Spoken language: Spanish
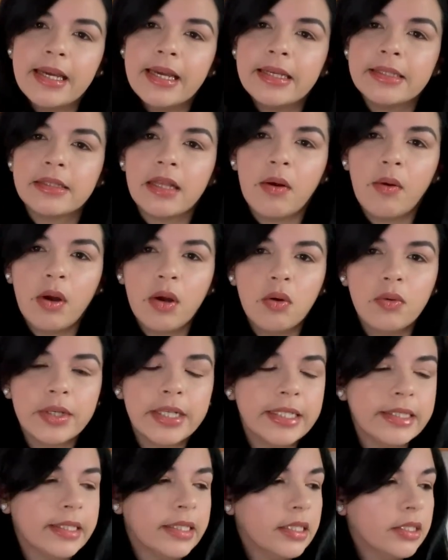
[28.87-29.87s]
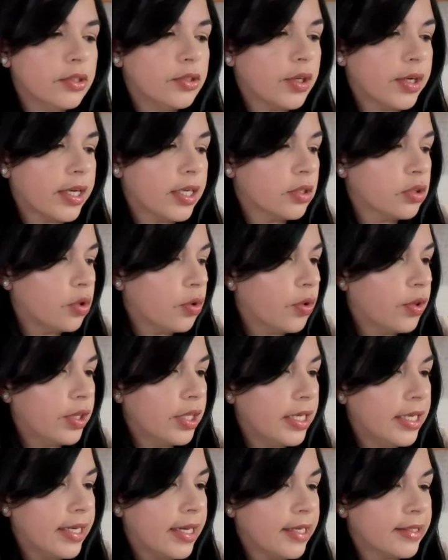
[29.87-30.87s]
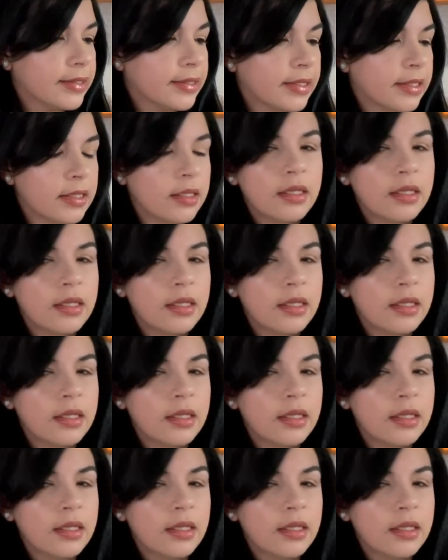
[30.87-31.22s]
estaba con el niño en estos días.